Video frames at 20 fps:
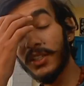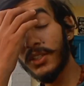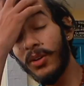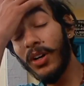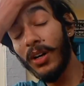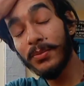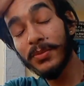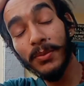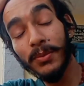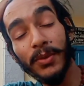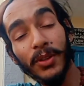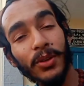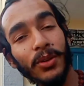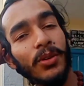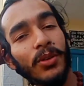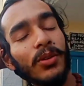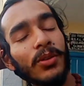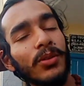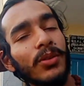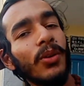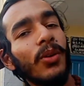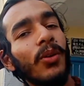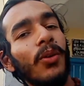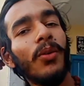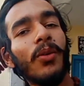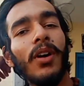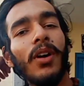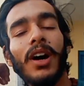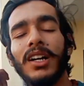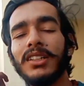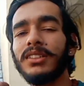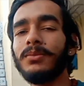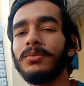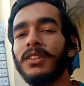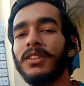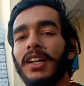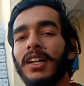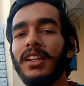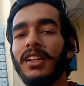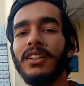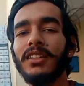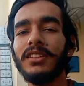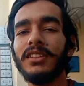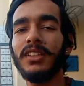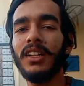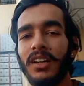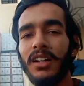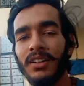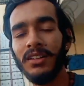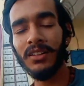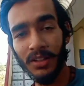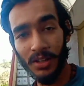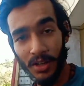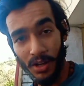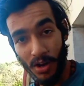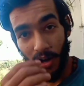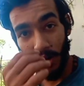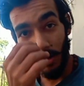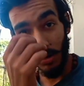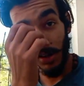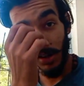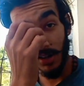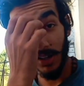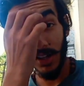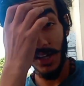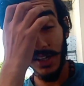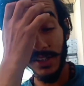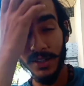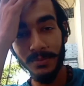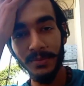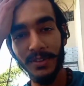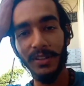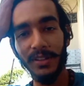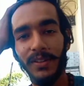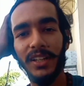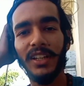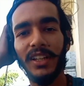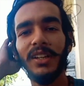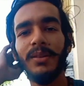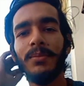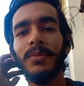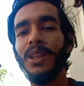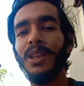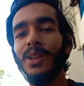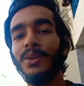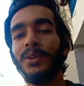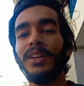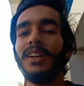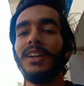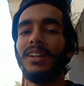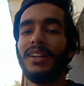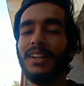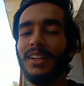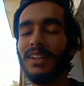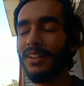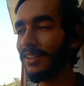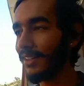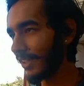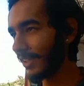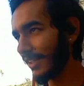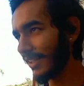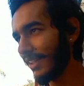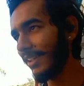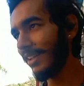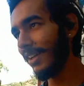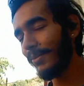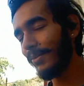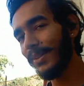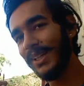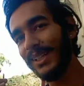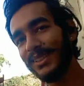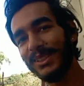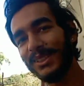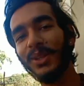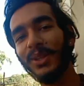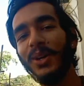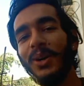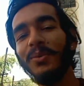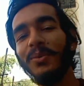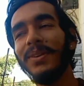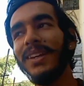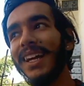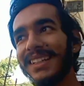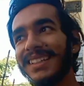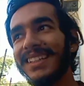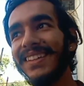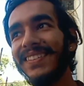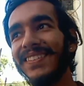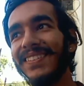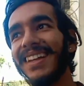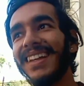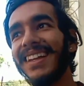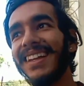हो आप सभी लोग तो आज हम जा रहे हैं कन्याड और आज हम करवाएंगे बालों की कट कटिंग आप देख सकते हो अभी ऐसे बाल